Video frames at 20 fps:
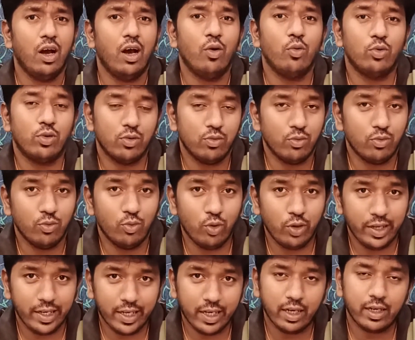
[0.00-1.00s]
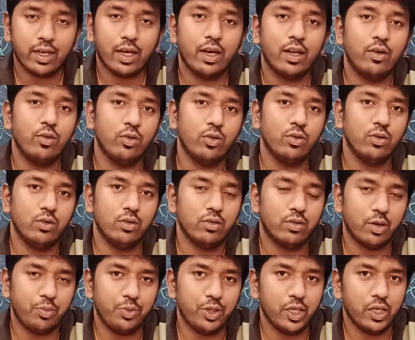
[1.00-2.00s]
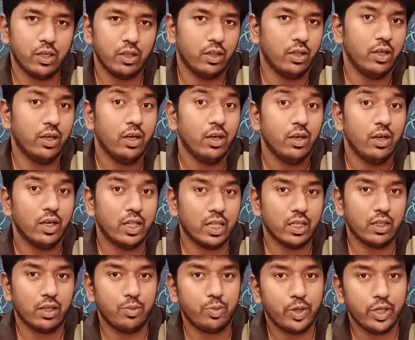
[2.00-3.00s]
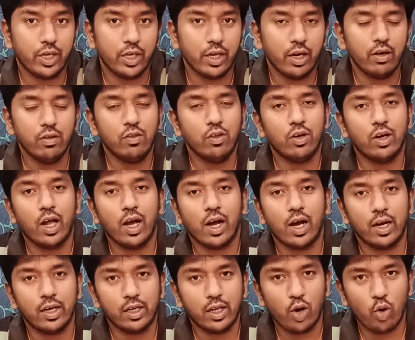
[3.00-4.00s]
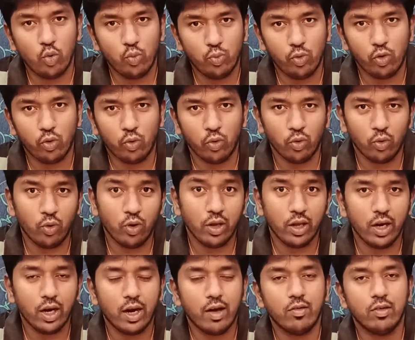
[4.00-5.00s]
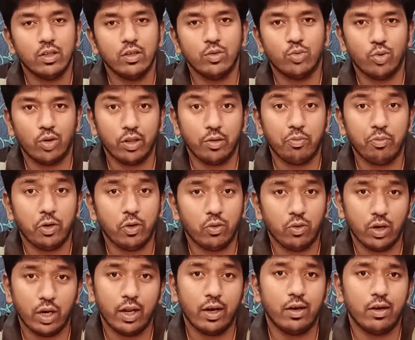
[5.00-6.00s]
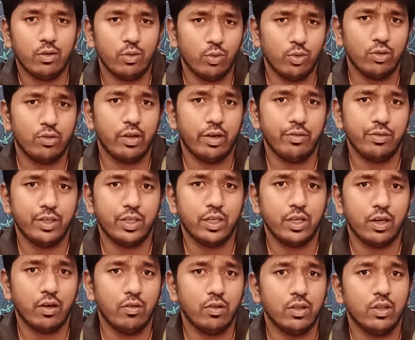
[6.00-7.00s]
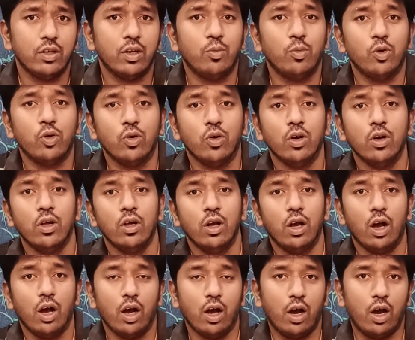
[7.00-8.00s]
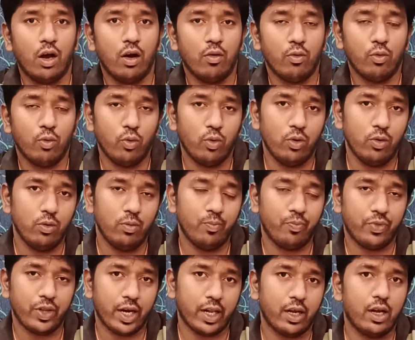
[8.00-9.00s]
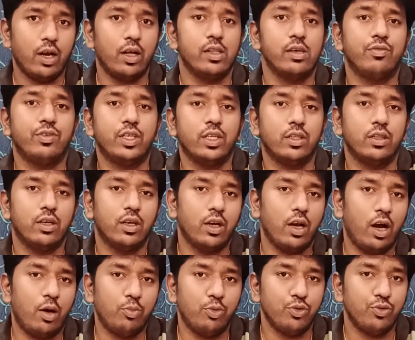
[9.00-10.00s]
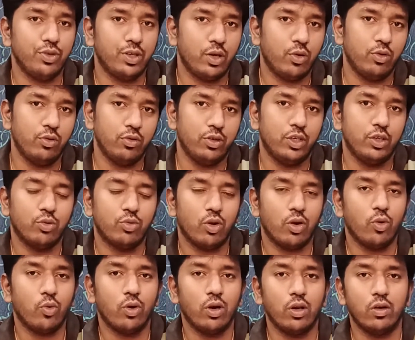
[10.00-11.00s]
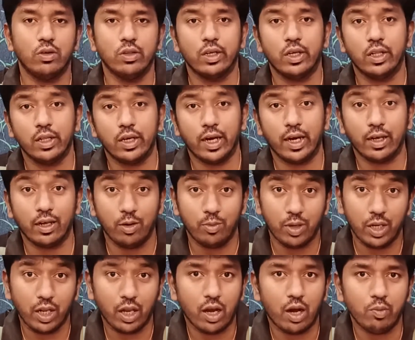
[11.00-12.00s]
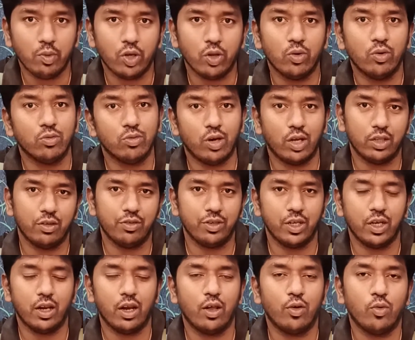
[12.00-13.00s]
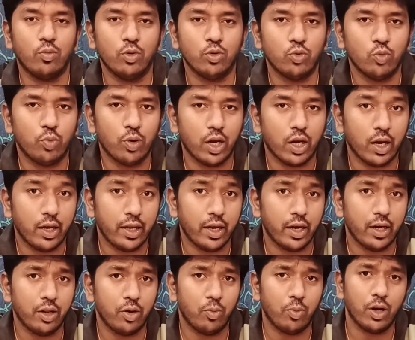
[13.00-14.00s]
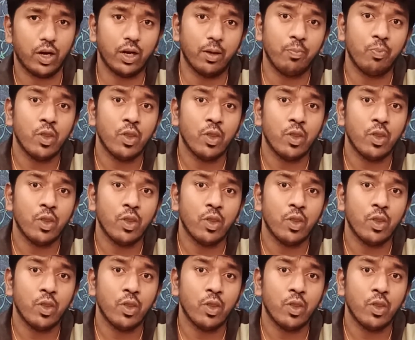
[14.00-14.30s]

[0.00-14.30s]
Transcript: ஒரு ஒரு இக்கட்டான ஒரு சப்ஜெக்ட் இது இந்த சப்ஜெக்ட் எடுத்துனோன்னா கரெக்டாக அவுட்புட் கொடுக்கணும் இல்லைனா வந்து சொதப்பிடும் ஏன்னா ஒரு சில விஷயங்கள் வந்து நம்ம ஒரு நடக்காத விஷயத்துக்கு ஆப்போசிட்டாக ஒரு விஷயம் சொல்லக்குள்ளே வந்து அதை நடக்கிற மாதிரி காமிக்கணும் ஸோ அந்த விஷயங்கள்லாம் ரொம்ப சூப்பராக கையாண்டுருப்பாங்க